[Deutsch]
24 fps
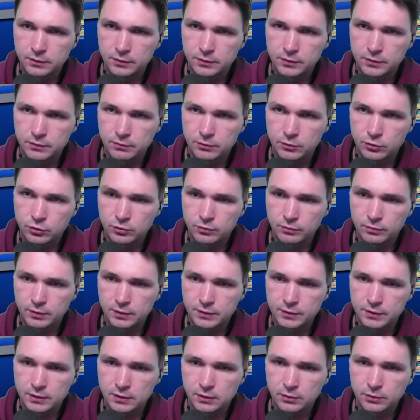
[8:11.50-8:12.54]
switchen wir
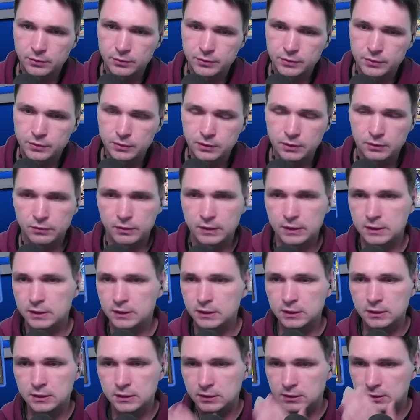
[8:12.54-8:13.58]
das aus. Ich werde
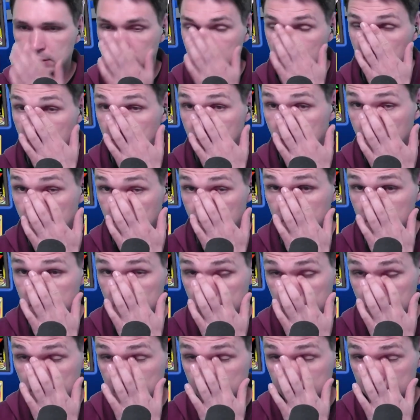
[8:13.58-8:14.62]
nicht die,
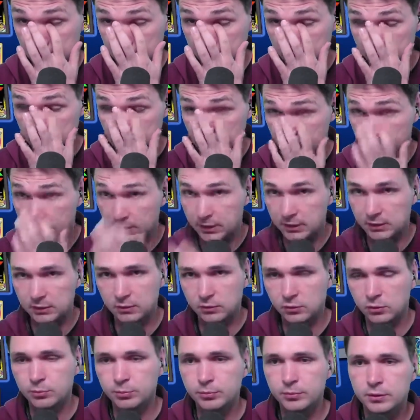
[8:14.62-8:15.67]
das wegmachen,
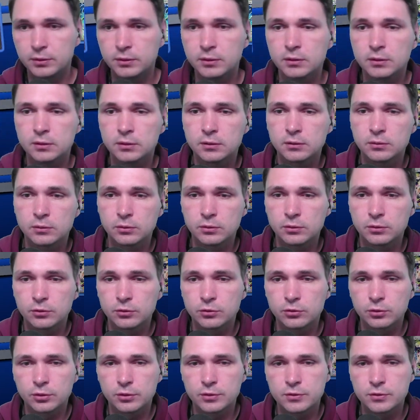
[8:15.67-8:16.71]
um äh, eine Runde einen
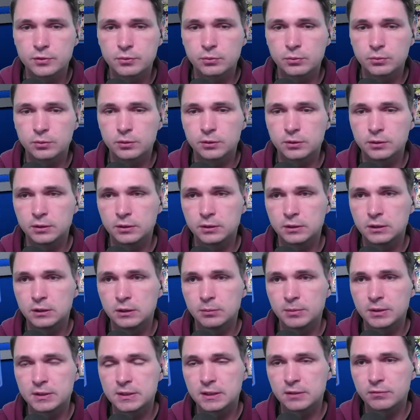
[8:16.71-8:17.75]
Turn zu holen. Ich
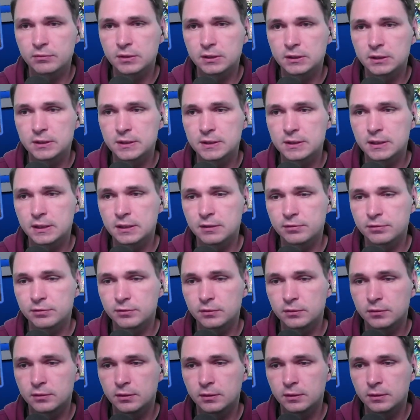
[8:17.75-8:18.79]
nehme jetzt einfach den
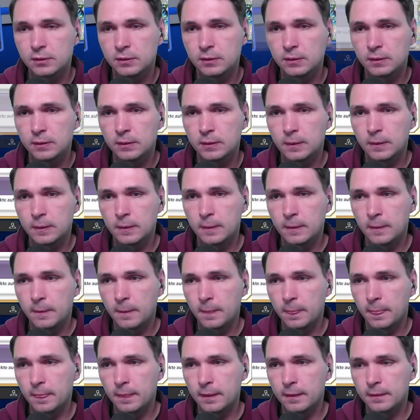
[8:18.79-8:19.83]
safen.
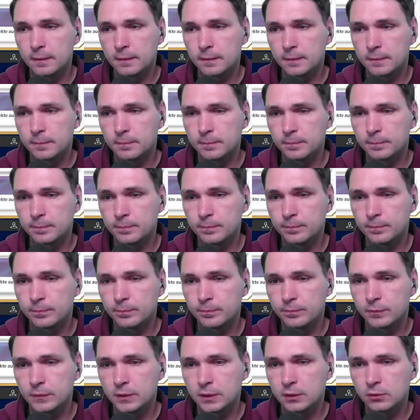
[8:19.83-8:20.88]
Ähm,
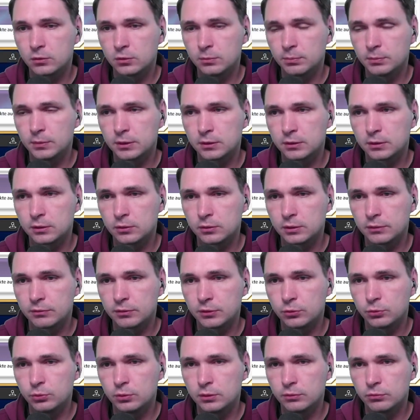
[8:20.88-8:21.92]
ach, guck mal, ich kann auch einfach
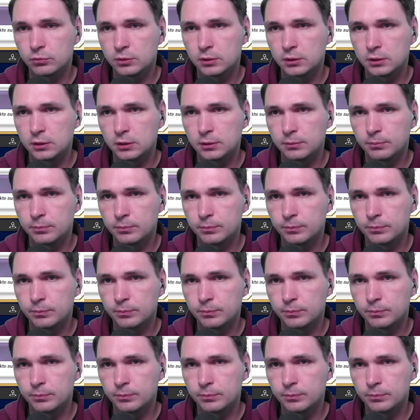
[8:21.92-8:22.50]
Dünewunder nehmen.